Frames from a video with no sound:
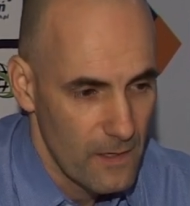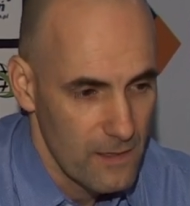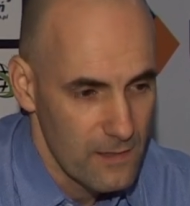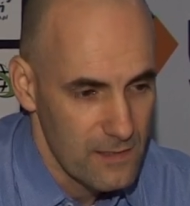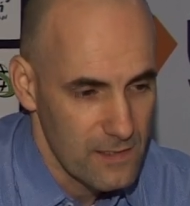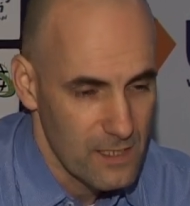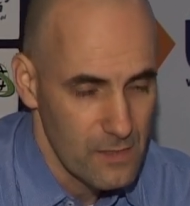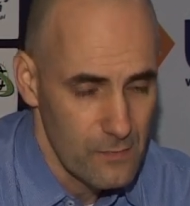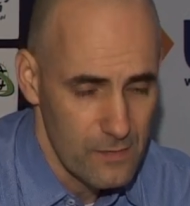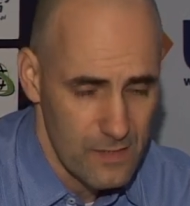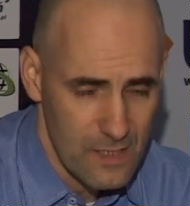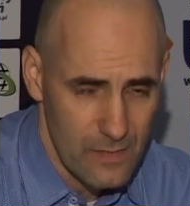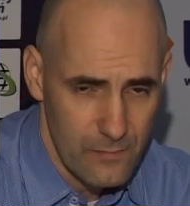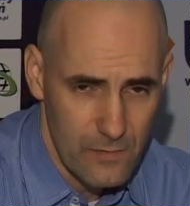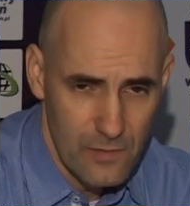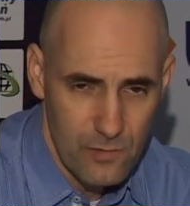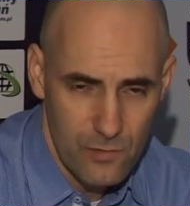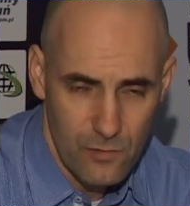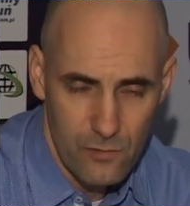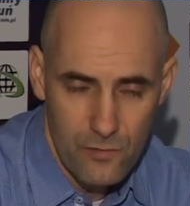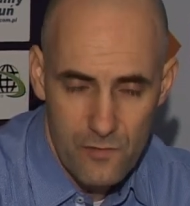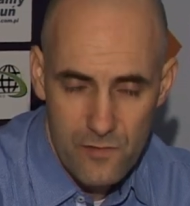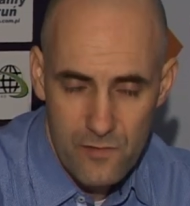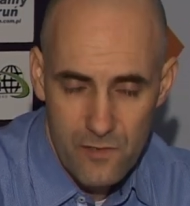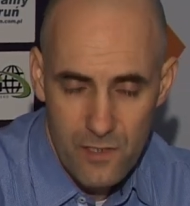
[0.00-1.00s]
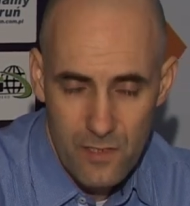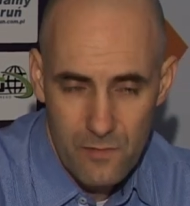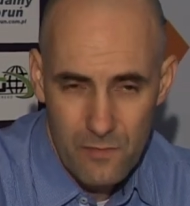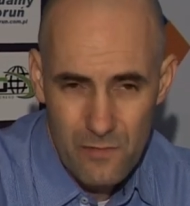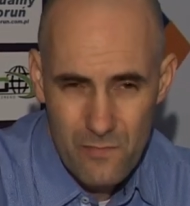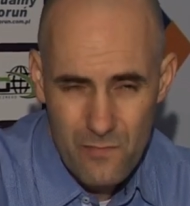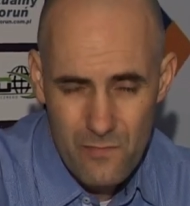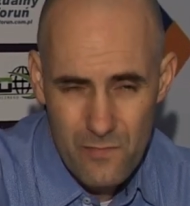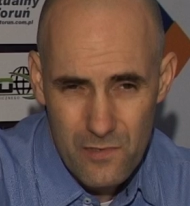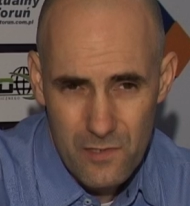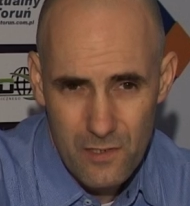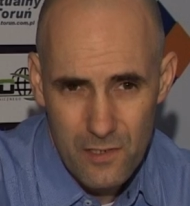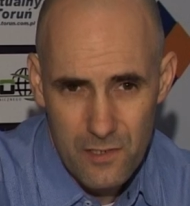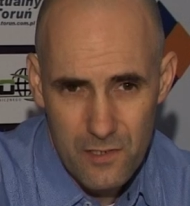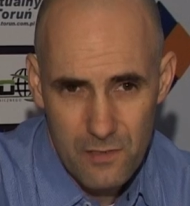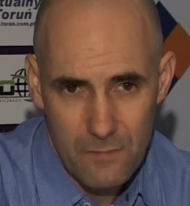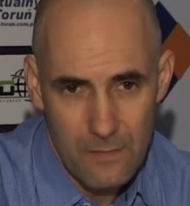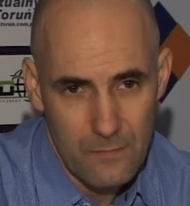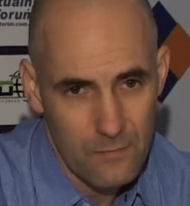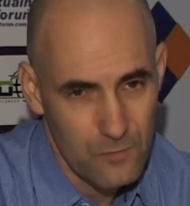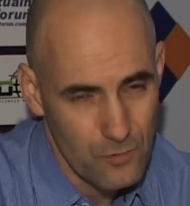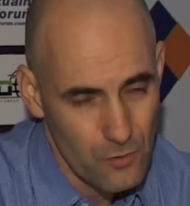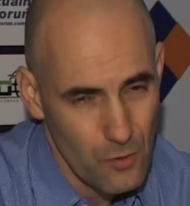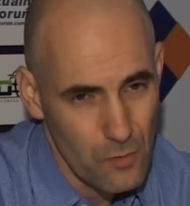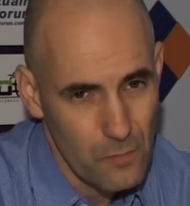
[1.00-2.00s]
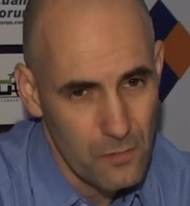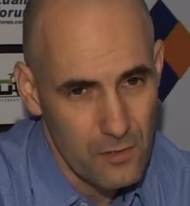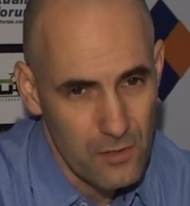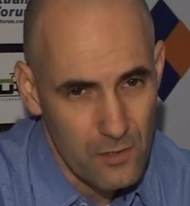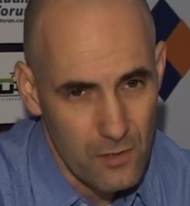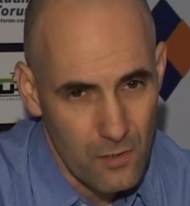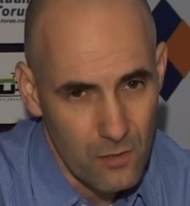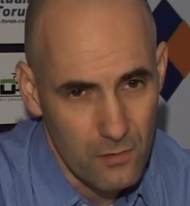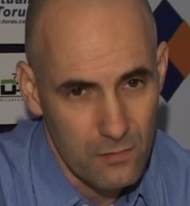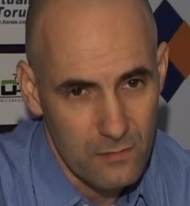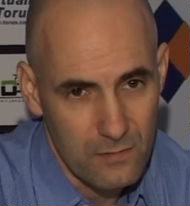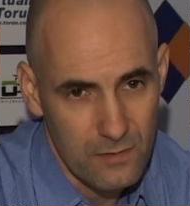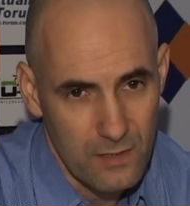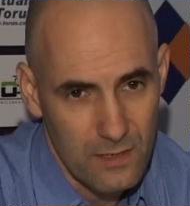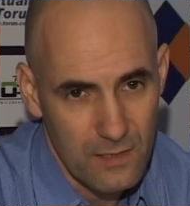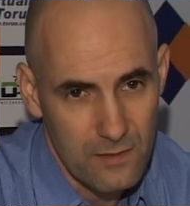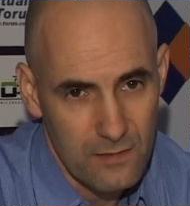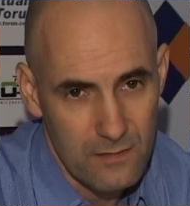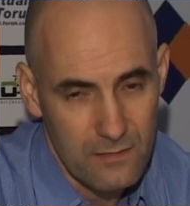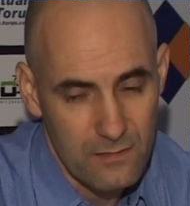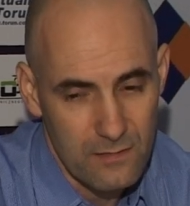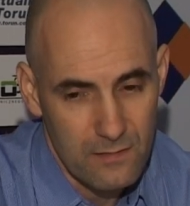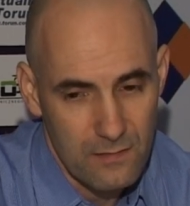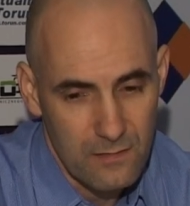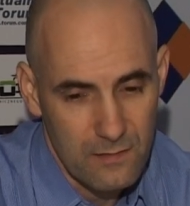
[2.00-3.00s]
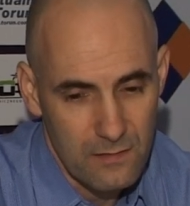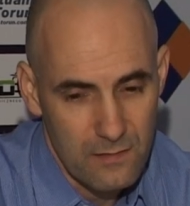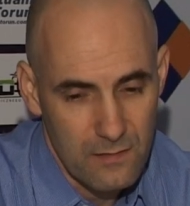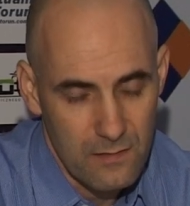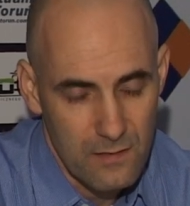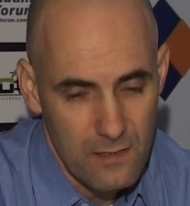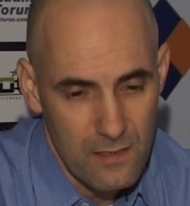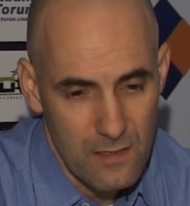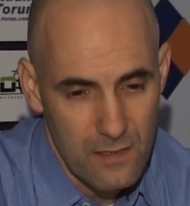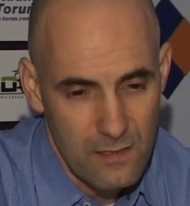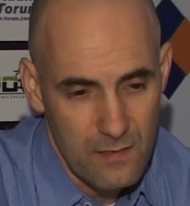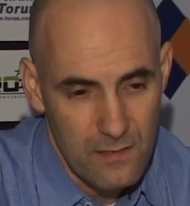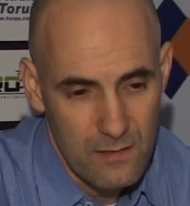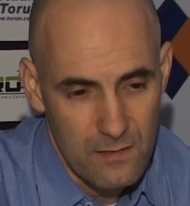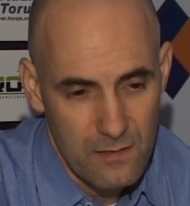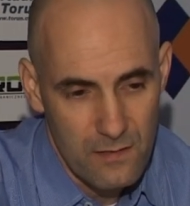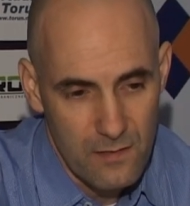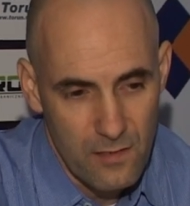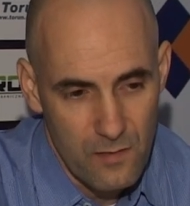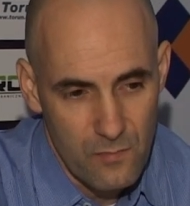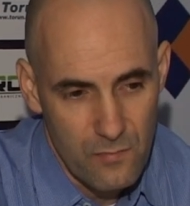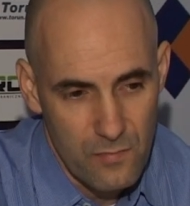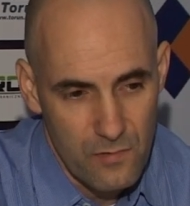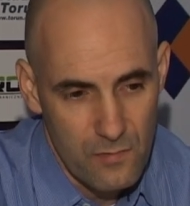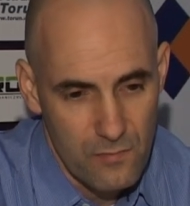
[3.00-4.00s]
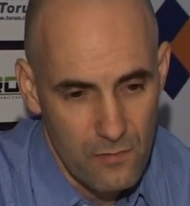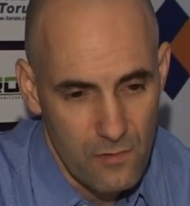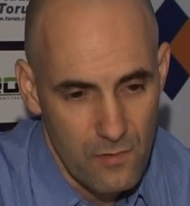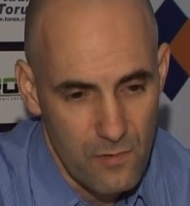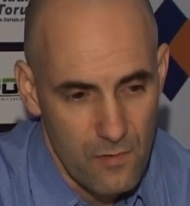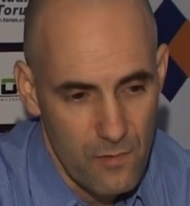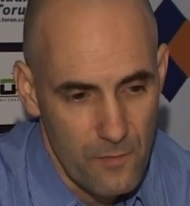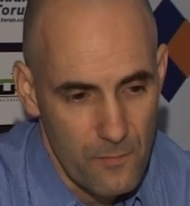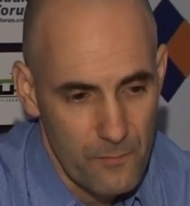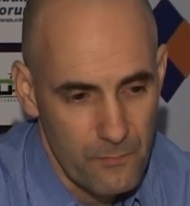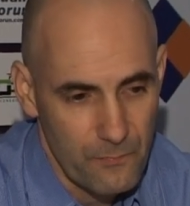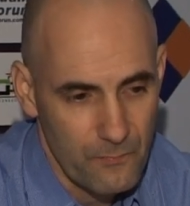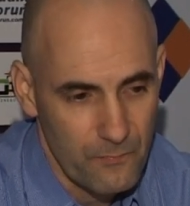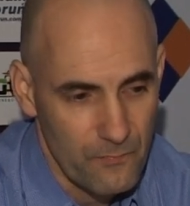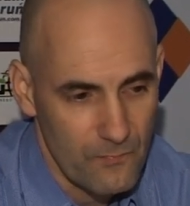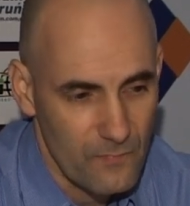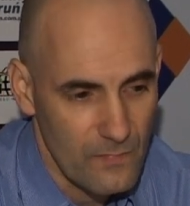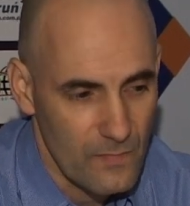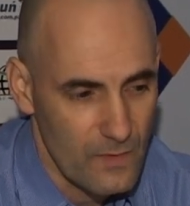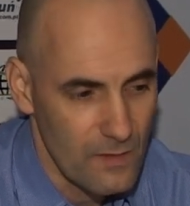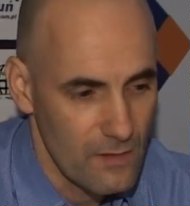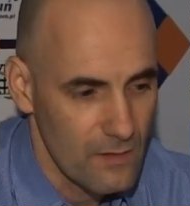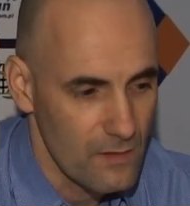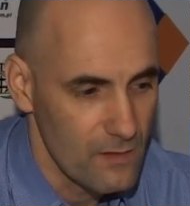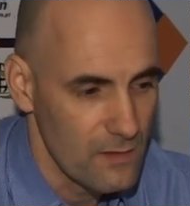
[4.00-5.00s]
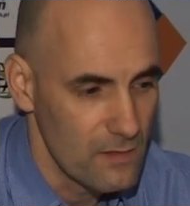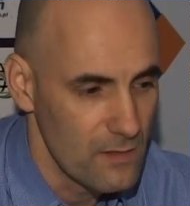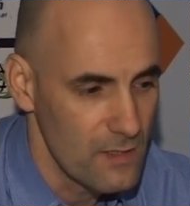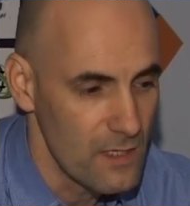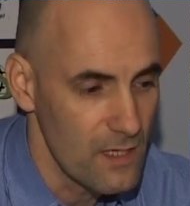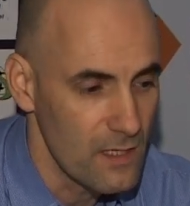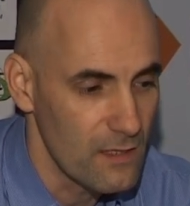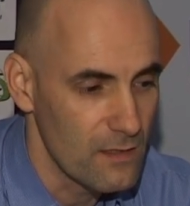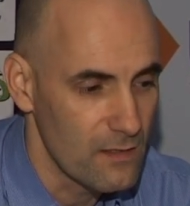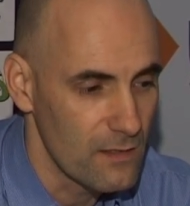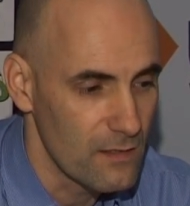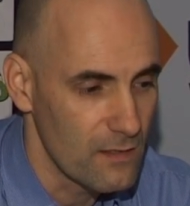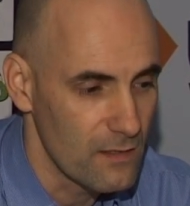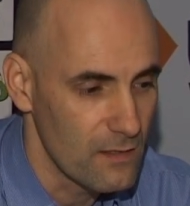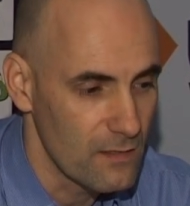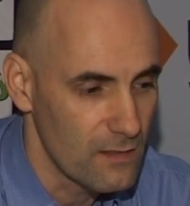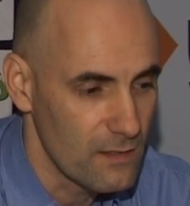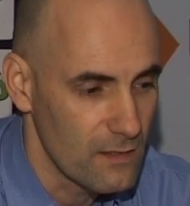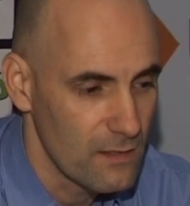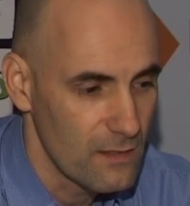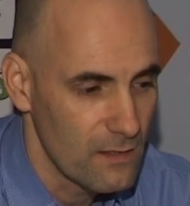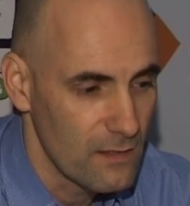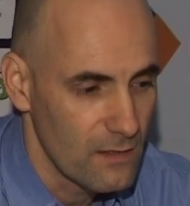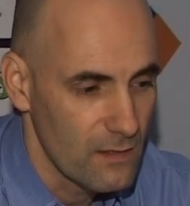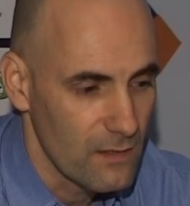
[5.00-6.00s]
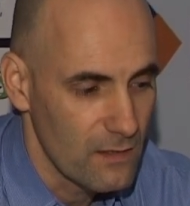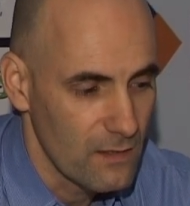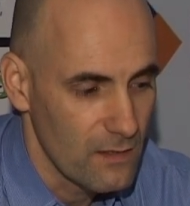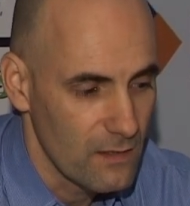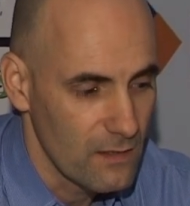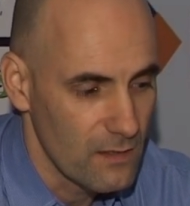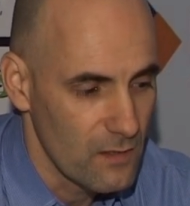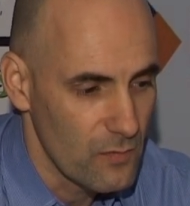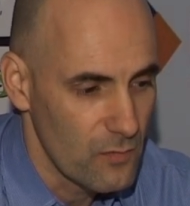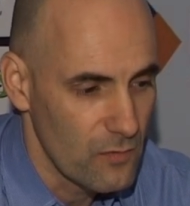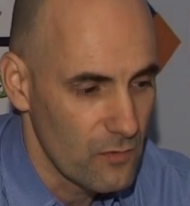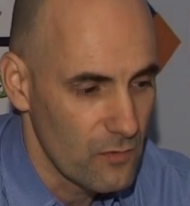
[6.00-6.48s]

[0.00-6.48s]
Z kibicami toruńskimi myślę, że mam dobry kontakt. E, nigdy nie było, mm, nigdy nie